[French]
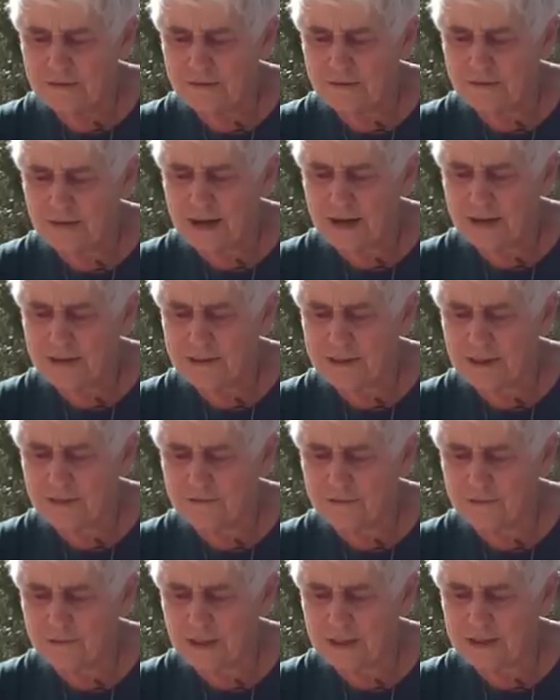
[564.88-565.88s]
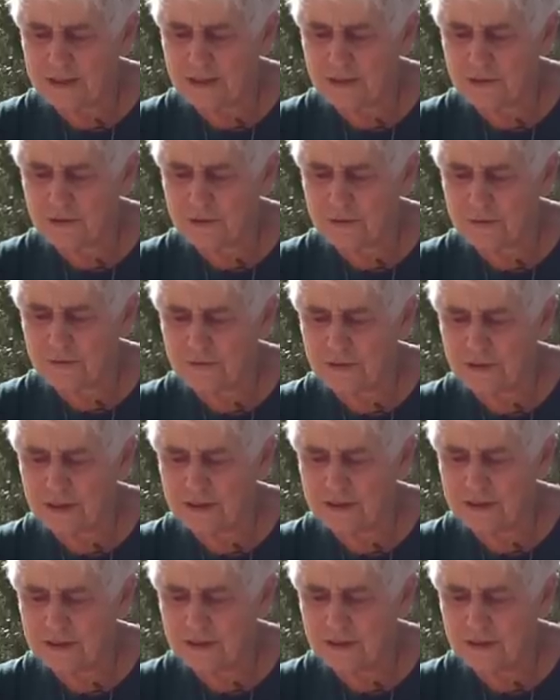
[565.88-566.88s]
Va, ta foi t'a
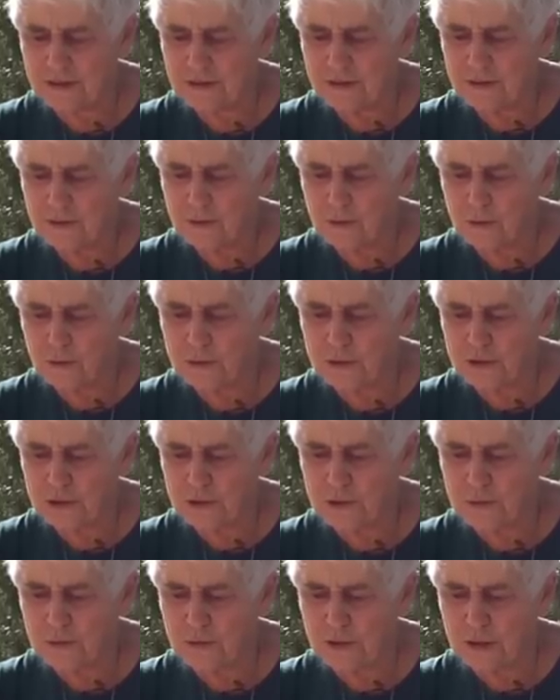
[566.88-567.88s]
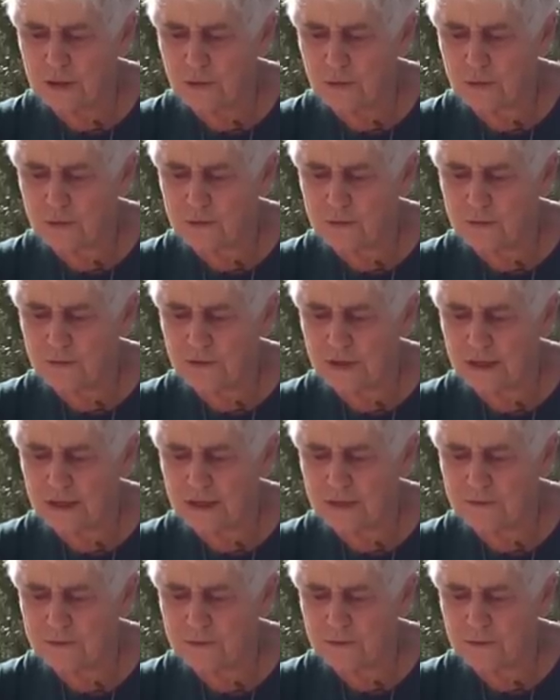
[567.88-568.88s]
sauvé. Aussitôt il recouvra
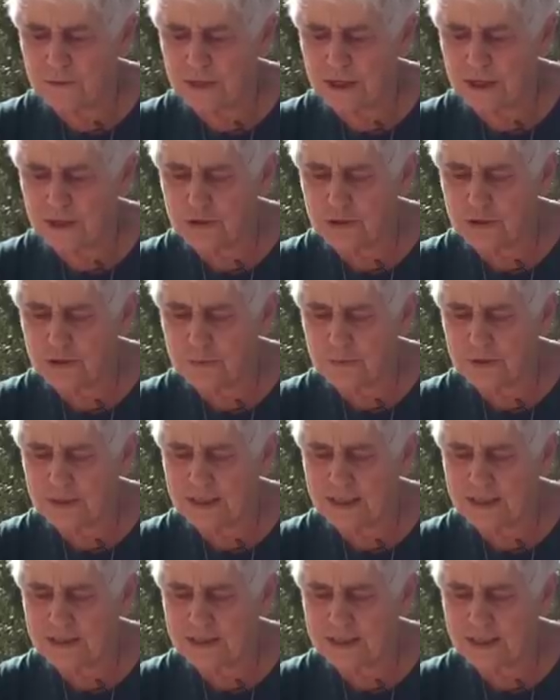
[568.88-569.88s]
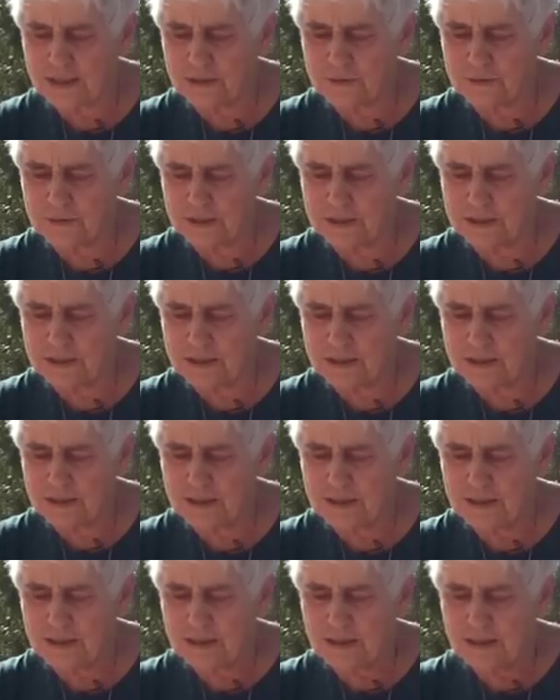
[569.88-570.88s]
la vue et il chemina à sa suite.
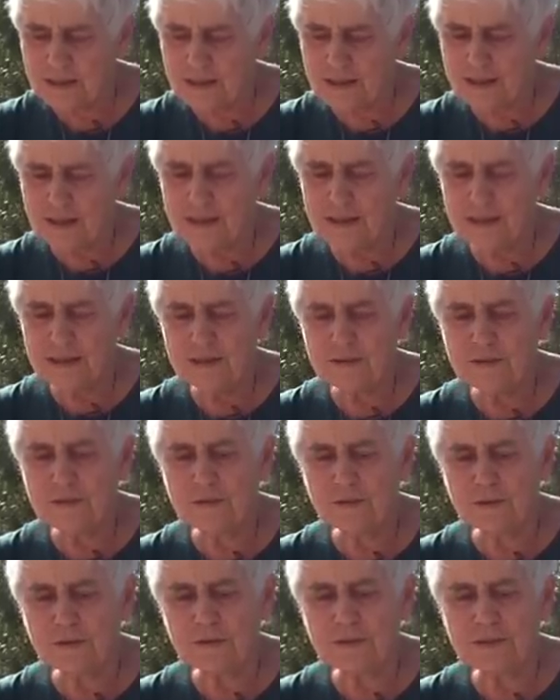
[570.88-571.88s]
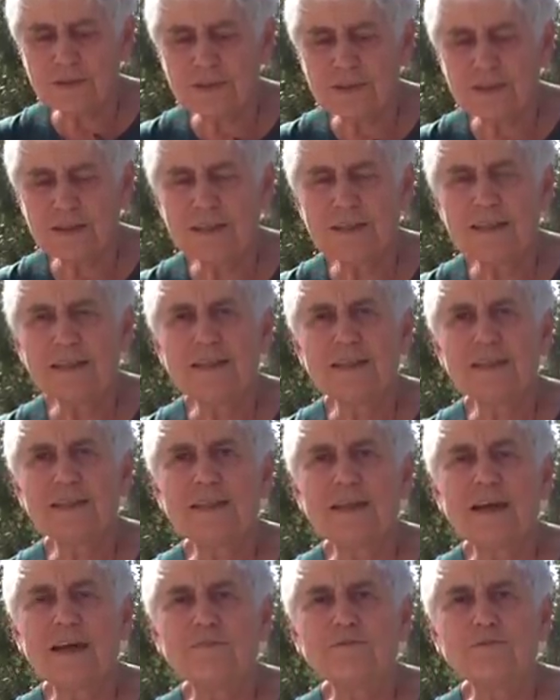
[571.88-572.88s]
Donc
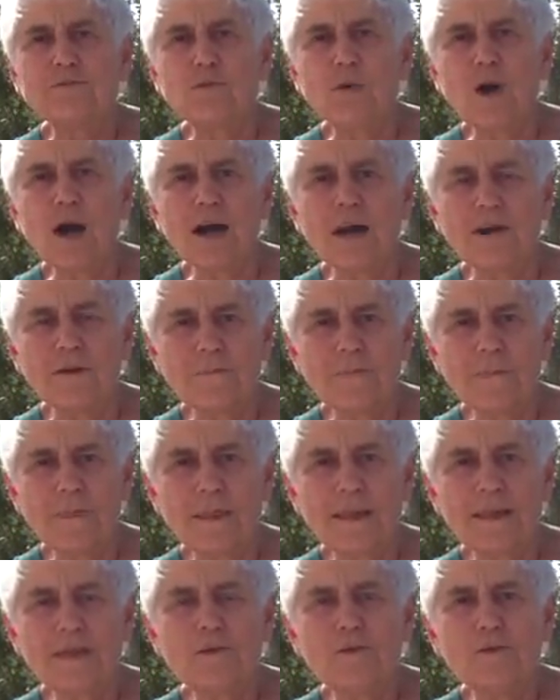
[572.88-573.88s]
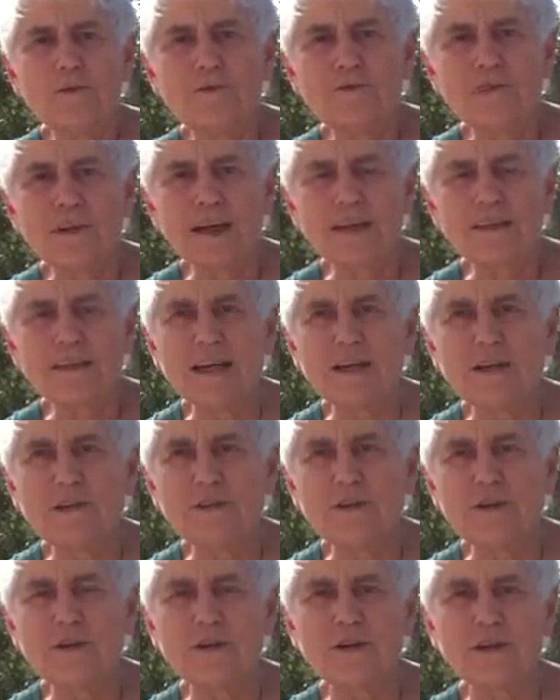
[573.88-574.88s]
c'est la foi qui lui vient
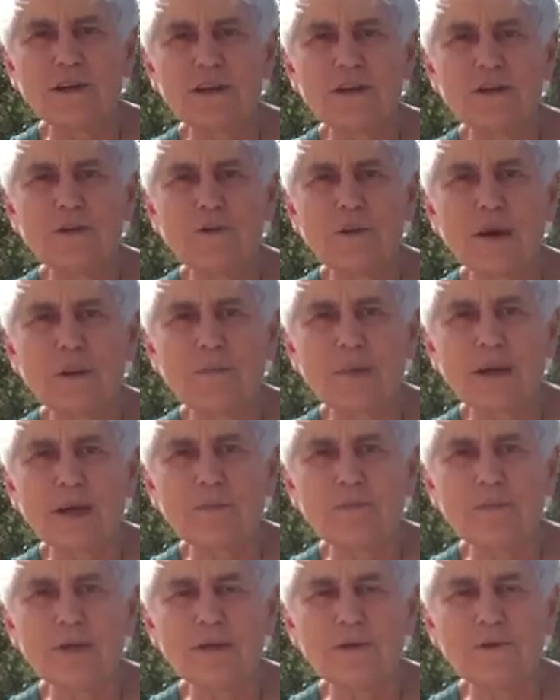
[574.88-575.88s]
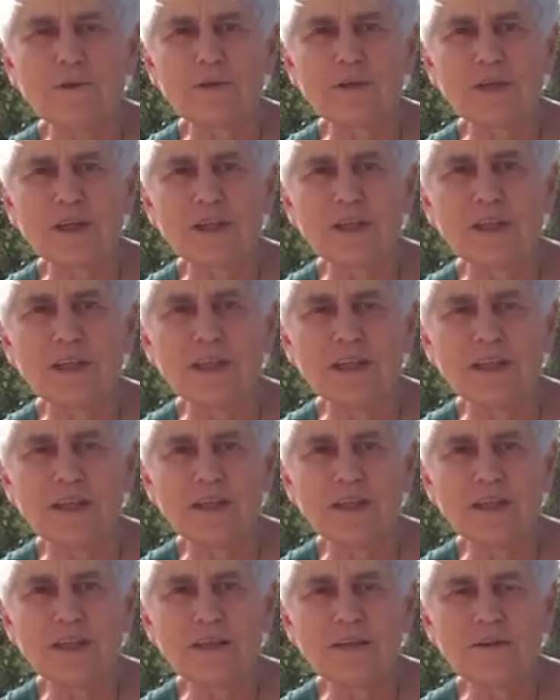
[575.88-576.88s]
d'ailleurs qui lui a permis de crier